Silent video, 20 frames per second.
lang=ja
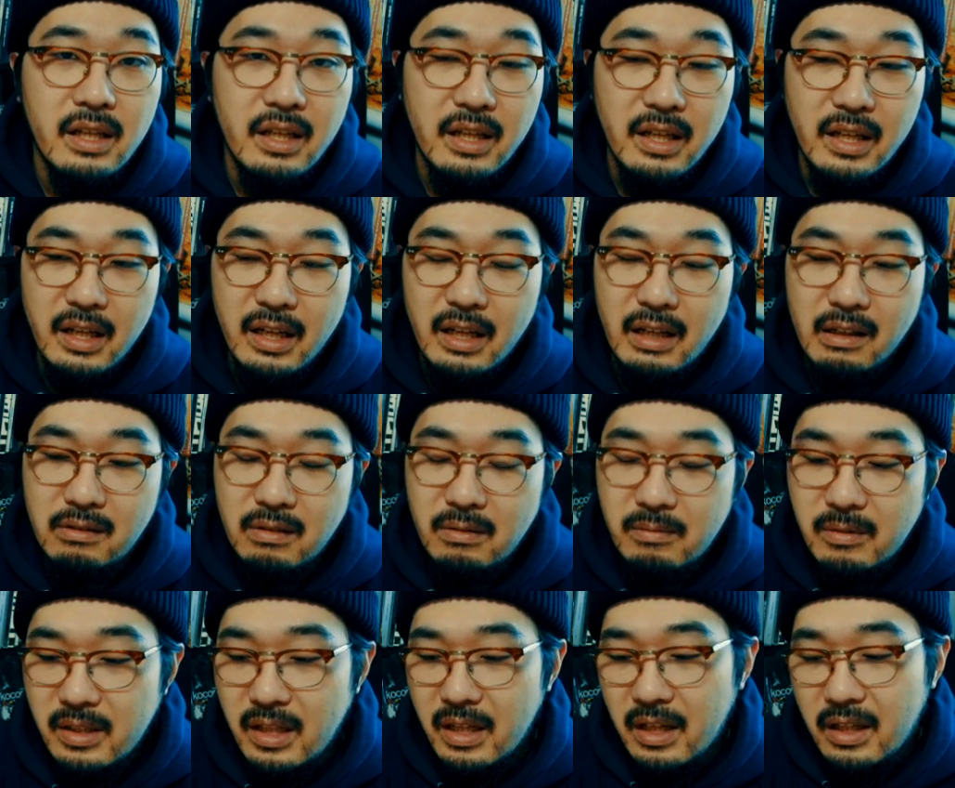えー、これ
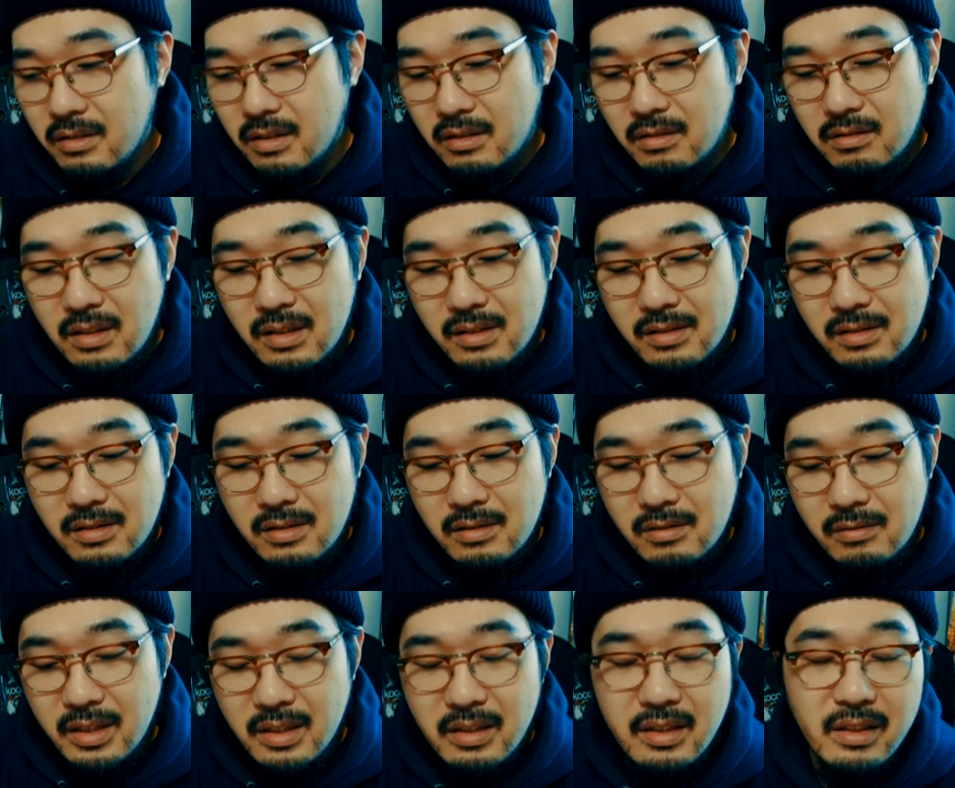もね、
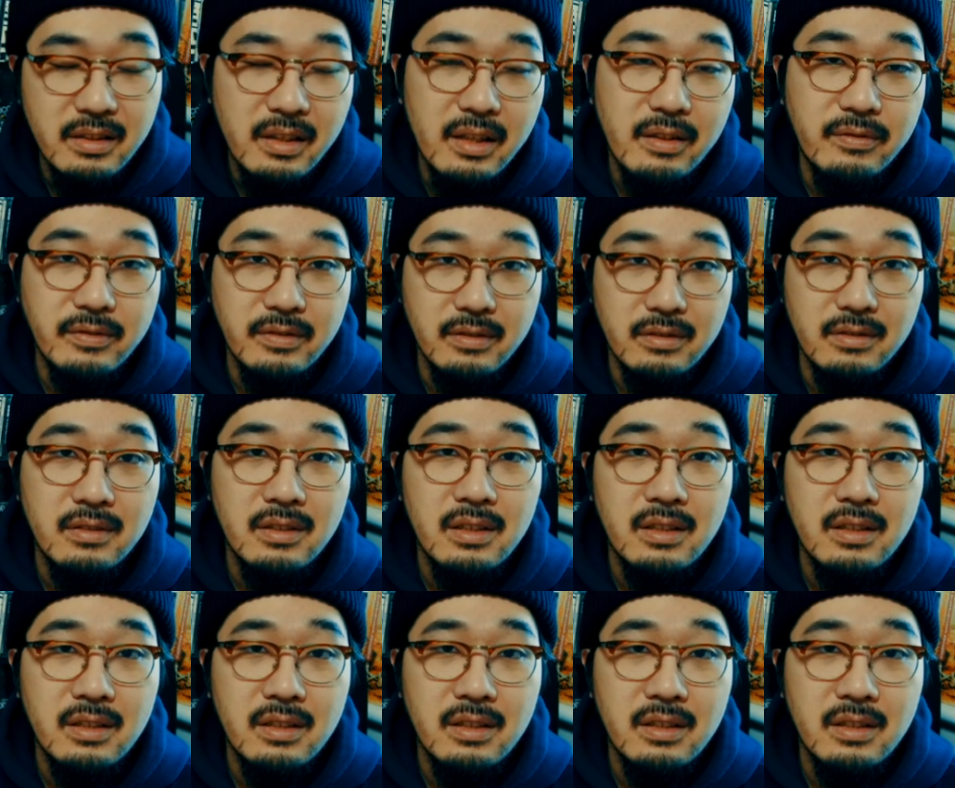ニコラス・ウィンディン・レフン